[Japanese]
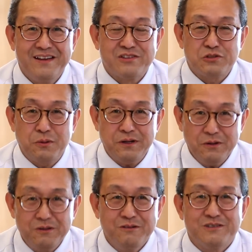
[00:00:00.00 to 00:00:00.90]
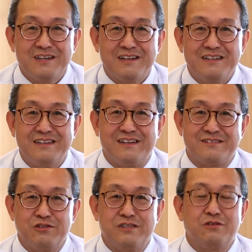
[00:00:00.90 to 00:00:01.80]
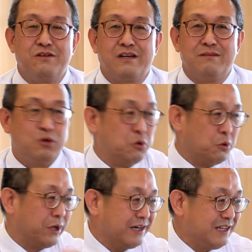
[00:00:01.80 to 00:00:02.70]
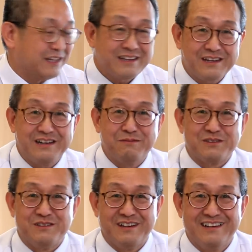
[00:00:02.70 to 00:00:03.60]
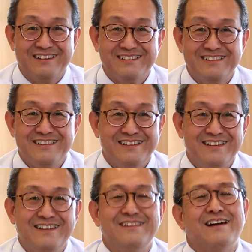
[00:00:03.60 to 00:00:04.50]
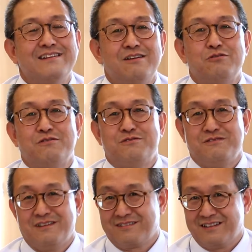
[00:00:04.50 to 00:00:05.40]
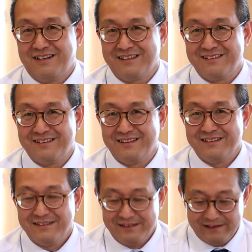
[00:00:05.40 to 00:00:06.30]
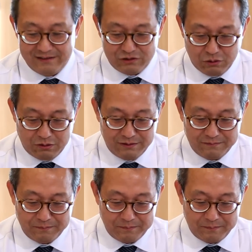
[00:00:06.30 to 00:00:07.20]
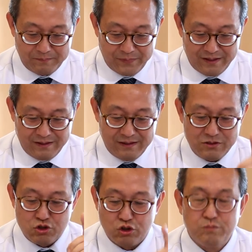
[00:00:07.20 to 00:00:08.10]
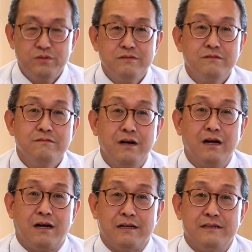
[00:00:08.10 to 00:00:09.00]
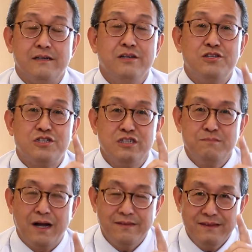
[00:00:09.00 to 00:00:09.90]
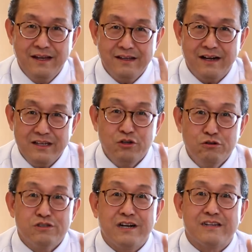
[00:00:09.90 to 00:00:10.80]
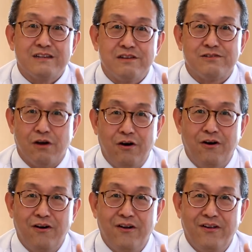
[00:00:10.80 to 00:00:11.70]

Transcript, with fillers: それを許さないでそしてその仲間を牢屋に入れたって書いてますよねなんてことするんですかそう自分は1万デナリ許されたんですよ